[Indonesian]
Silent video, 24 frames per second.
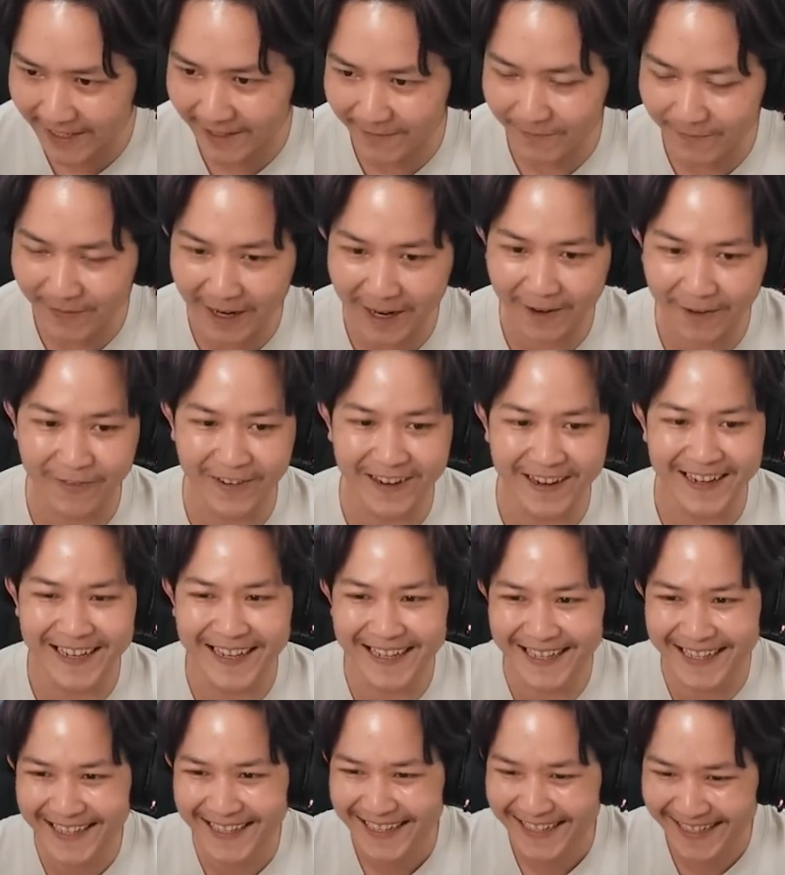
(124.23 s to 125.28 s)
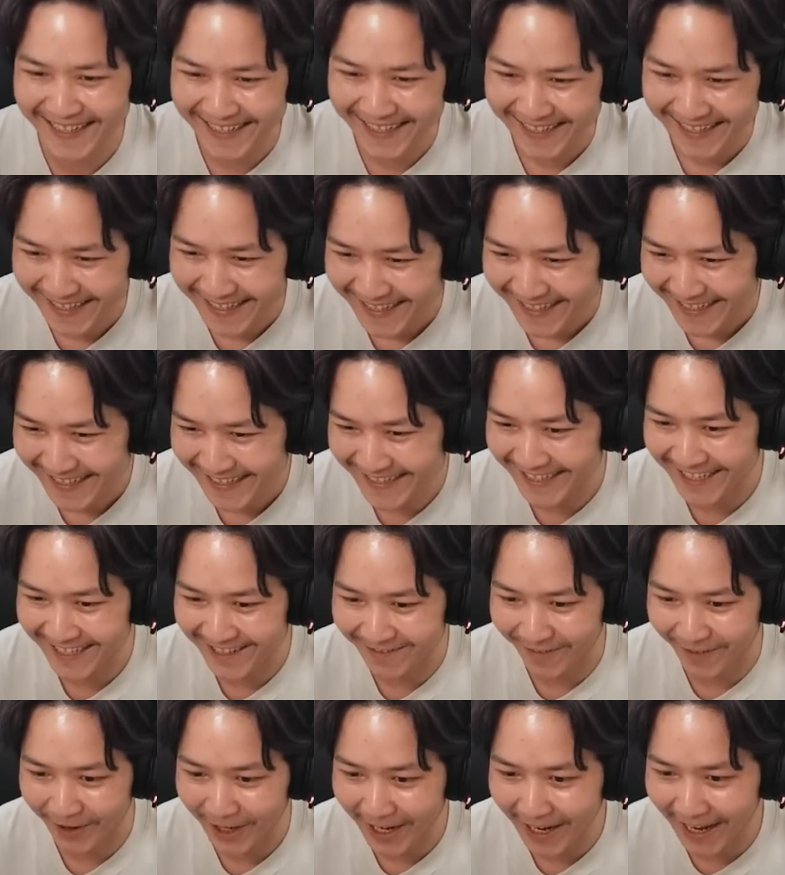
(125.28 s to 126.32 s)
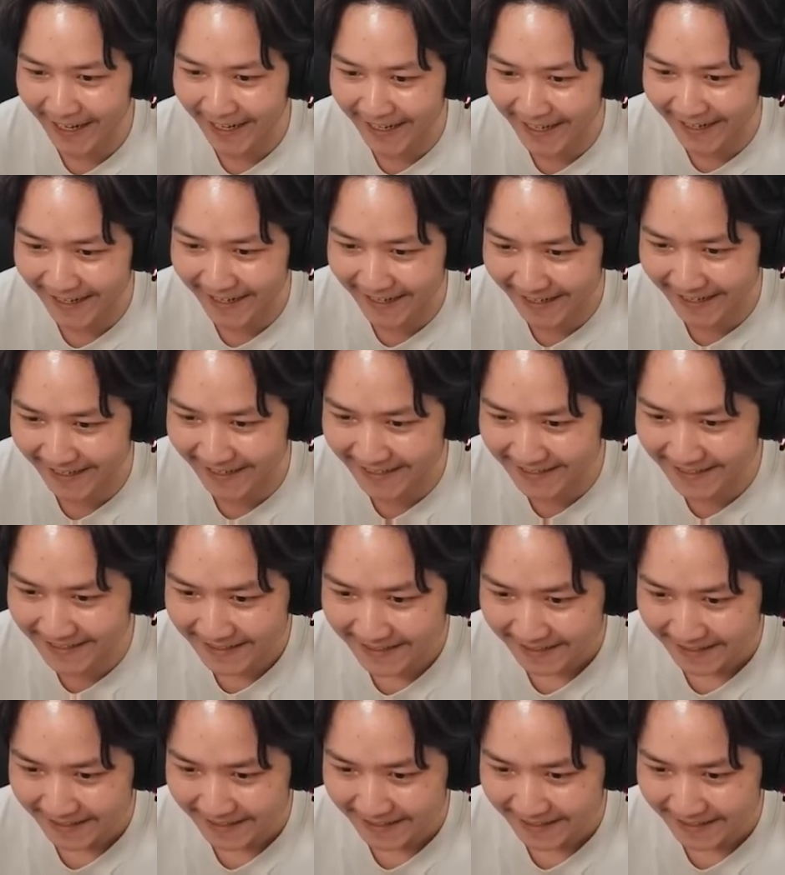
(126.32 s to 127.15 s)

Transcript: ngebab. Jelly Boy lagi yang nangis.